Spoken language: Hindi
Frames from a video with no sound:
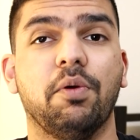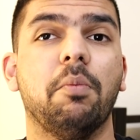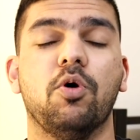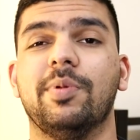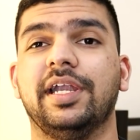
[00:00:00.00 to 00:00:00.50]
की वो
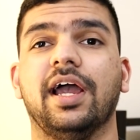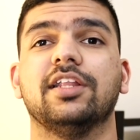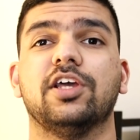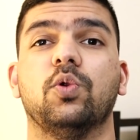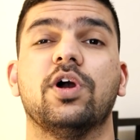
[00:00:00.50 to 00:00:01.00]
मोमेंट
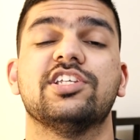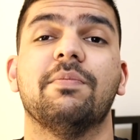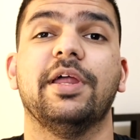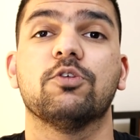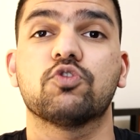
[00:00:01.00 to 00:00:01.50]
याद करूंगा
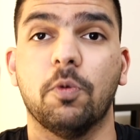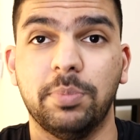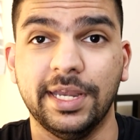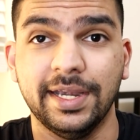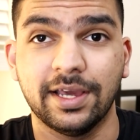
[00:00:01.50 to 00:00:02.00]
जब मैंने उसको
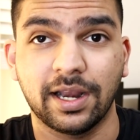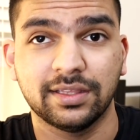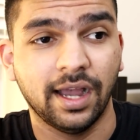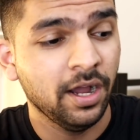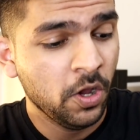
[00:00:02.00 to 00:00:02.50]
ब्लीड
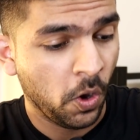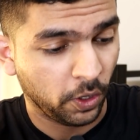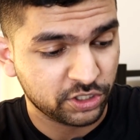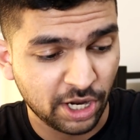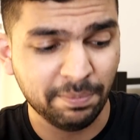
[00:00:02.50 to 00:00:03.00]
करा था
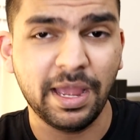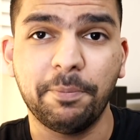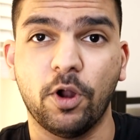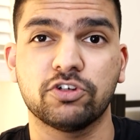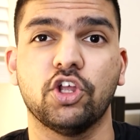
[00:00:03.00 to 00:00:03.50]
और जब
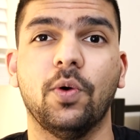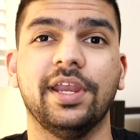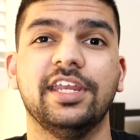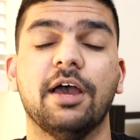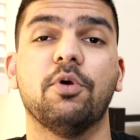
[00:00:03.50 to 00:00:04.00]
मैं पहुंचता हूँ
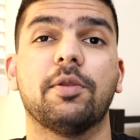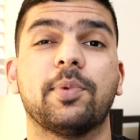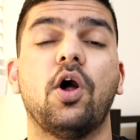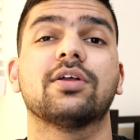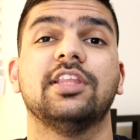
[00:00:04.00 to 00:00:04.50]
अरीना में और
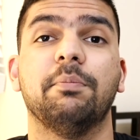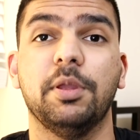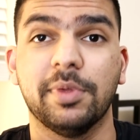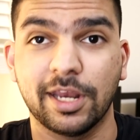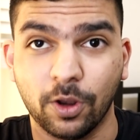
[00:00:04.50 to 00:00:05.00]
ब्रॉक तब
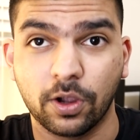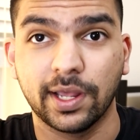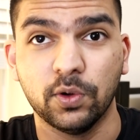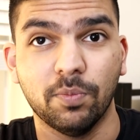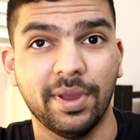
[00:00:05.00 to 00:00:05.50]
भी मेरे
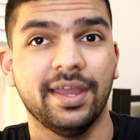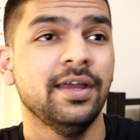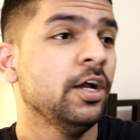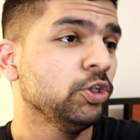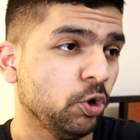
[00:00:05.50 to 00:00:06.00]
लॉकर रूम
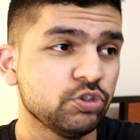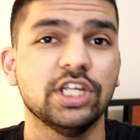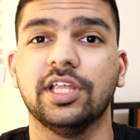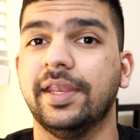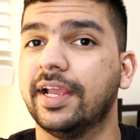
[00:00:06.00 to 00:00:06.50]
में तो
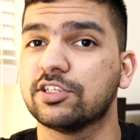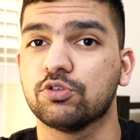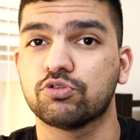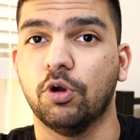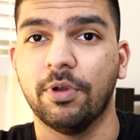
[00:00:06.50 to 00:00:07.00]
उसी तरीके
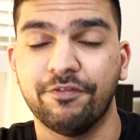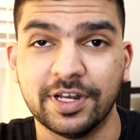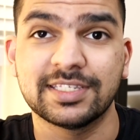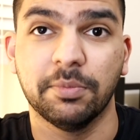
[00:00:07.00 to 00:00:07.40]
से उसको मैं फिर